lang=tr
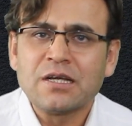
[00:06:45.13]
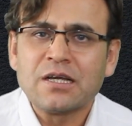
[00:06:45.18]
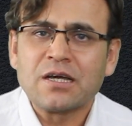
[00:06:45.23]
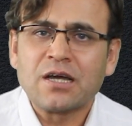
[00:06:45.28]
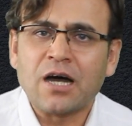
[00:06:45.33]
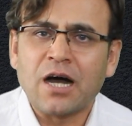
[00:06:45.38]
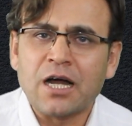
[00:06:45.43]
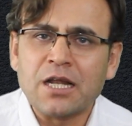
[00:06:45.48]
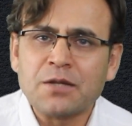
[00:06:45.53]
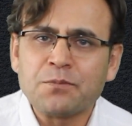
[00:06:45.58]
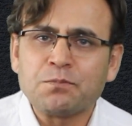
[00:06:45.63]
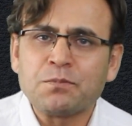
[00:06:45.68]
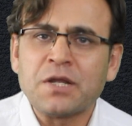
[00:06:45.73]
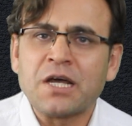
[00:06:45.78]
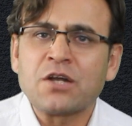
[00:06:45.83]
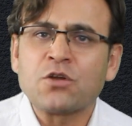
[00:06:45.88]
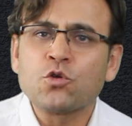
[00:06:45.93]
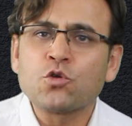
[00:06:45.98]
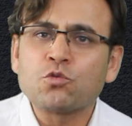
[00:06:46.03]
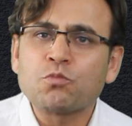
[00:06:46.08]

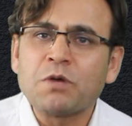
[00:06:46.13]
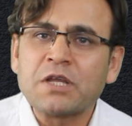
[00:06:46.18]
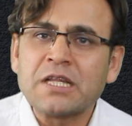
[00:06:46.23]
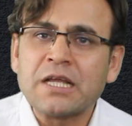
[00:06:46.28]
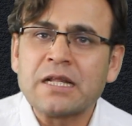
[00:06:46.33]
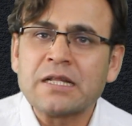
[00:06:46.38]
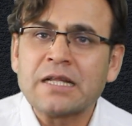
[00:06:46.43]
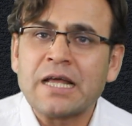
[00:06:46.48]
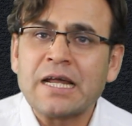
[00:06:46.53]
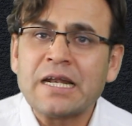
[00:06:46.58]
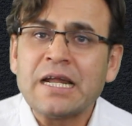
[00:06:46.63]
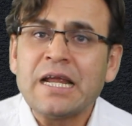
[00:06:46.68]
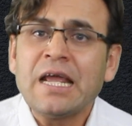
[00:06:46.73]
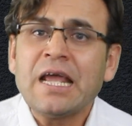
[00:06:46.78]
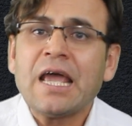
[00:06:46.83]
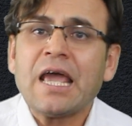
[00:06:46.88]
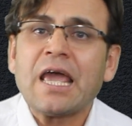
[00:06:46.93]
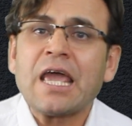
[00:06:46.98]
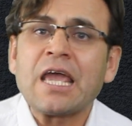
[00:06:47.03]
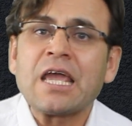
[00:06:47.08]
Galipler, hükmedenler
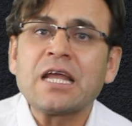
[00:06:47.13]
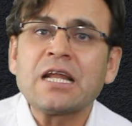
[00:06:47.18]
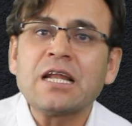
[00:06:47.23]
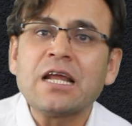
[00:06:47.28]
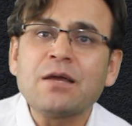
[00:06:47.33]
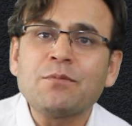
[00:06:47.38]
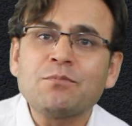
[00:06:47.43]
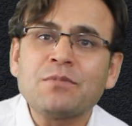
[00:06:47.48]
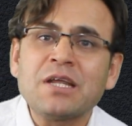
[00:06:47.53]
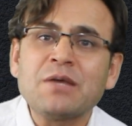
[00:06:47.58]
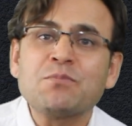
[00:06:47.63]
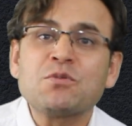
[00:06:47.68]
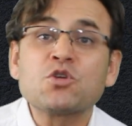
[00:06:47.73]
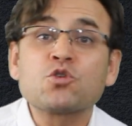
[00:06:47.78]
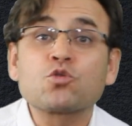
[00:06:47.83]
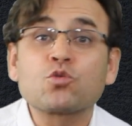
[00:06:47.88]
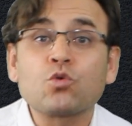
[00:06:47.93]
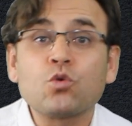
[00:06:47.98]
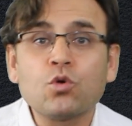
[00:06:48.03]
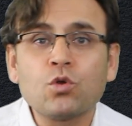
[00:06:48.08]
eylemle
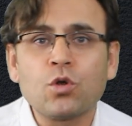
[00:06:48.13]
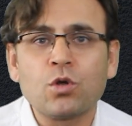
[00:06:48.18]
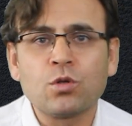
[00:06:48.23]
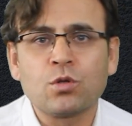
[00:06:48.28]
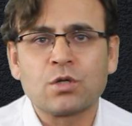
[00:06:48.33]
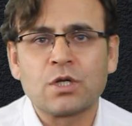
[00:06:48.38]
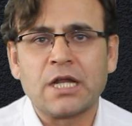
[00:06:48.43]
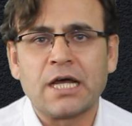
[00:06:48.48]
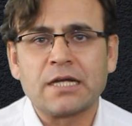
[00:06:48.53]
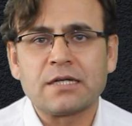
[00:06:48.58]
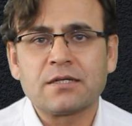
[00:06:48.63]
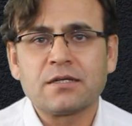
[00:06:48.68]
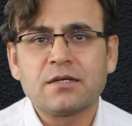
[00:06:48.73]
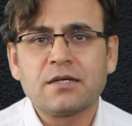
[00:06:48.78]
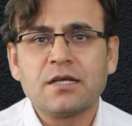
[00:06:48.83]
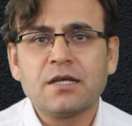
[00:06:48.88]
meşgul olurlar.